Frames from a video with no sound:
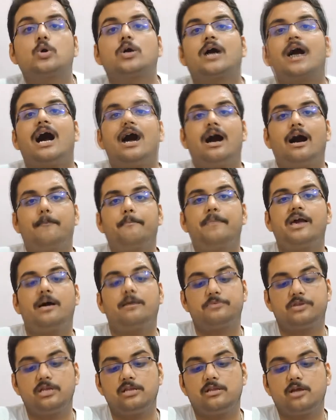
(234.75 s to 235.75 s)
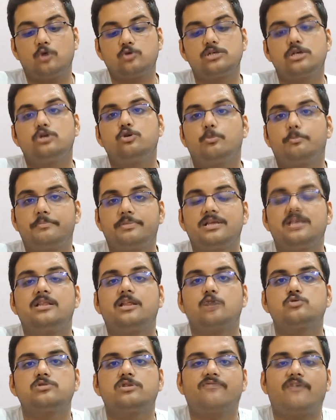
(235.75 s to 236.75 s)
तो कहाँ पे आप थ्री थाउजेंड
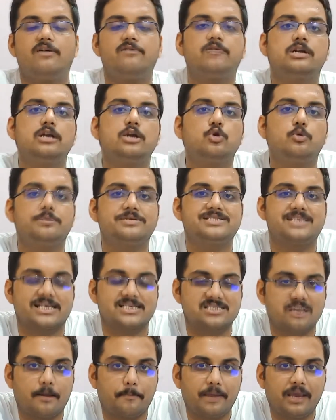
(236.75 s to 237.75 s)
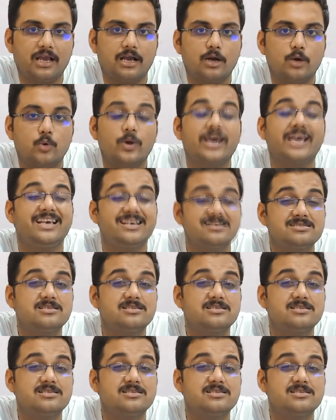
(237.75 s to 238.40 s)
थ्री थाउजेंड फाइव हंड्रेड रुपीज़ एक्स्ट्रा पे करोगे